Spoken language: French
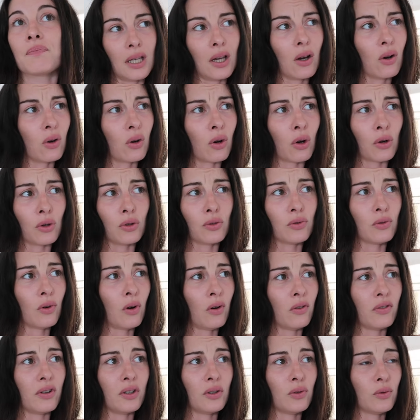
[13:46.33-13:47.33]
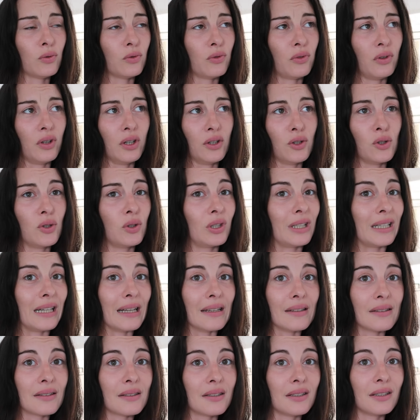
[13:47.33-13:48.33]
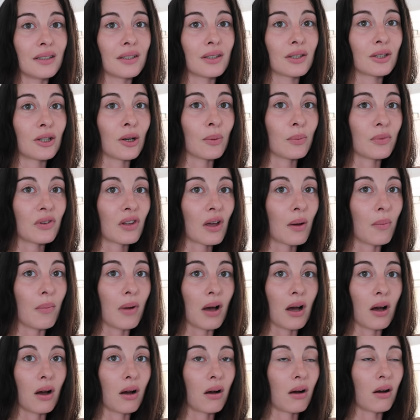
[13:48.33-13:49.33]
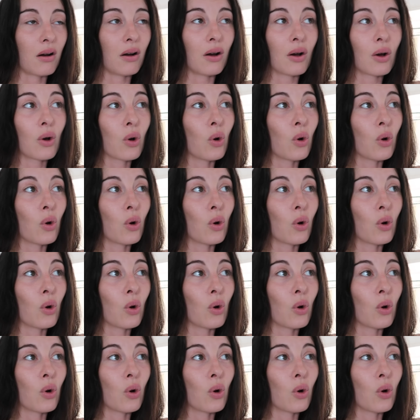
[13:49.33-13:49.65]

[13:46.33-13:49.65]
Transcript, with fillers: Et encore une fois, en fait, on fait classique, comme ça, ben,